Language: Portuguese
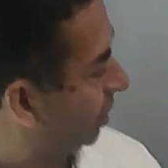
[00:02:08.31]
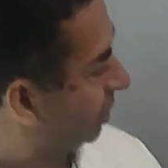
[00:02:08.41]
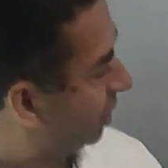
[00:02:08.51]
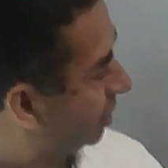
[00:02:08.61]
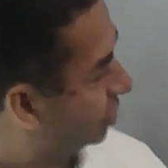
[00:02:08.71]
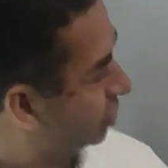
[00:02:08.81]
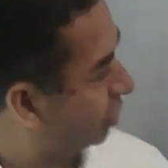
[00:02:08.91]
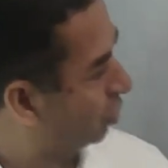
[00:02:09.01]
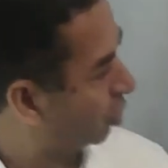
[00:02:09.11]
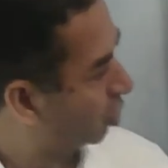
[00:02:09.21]
Does she
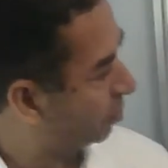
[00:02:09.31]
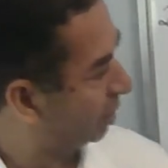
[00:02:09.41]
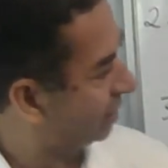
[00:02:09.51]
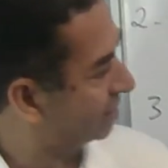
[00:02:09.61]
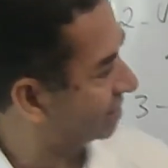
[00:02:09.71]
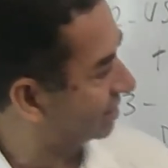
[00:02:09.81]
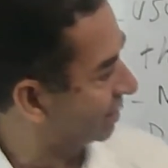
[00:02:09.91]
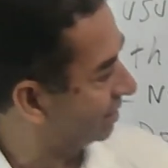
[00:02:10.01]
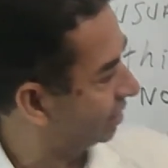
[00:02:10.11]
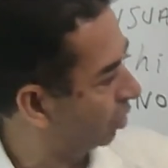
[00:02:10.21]
normally
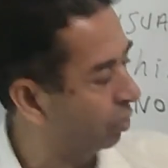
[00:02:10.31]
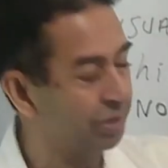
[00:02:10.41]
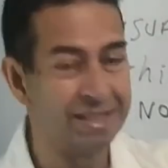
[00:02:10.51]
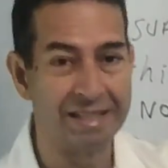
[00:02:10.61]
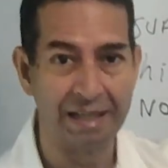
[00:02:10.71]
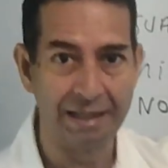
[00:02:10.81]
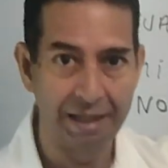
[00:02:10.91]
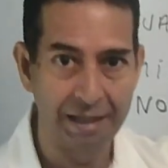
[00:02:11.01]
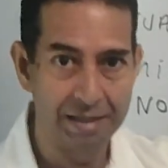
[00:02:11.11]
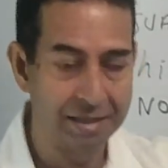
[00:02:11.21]
study on
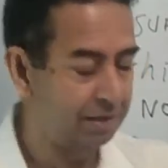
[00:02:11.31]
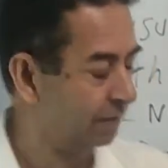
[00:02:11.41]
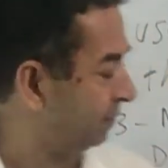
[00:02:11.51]
Sundays?